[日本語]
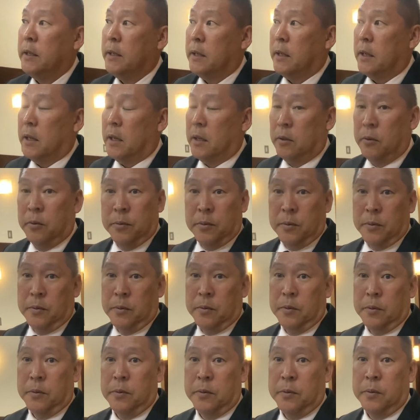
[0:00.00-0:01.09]
あ
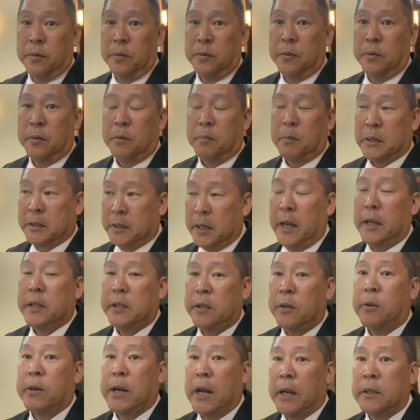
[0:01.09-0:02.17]
のー、まあ、政
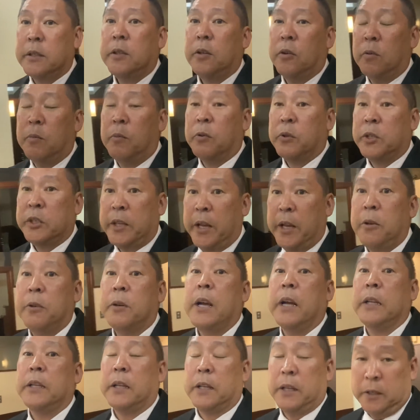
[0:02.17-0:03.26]
治の活動もしてる
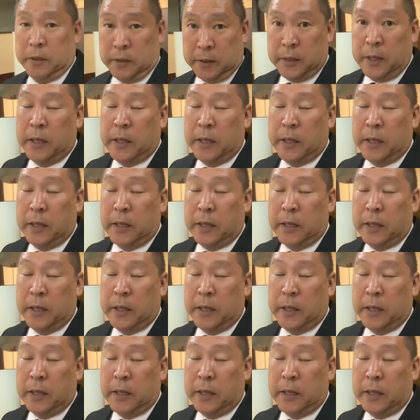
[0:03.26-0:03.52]
方です。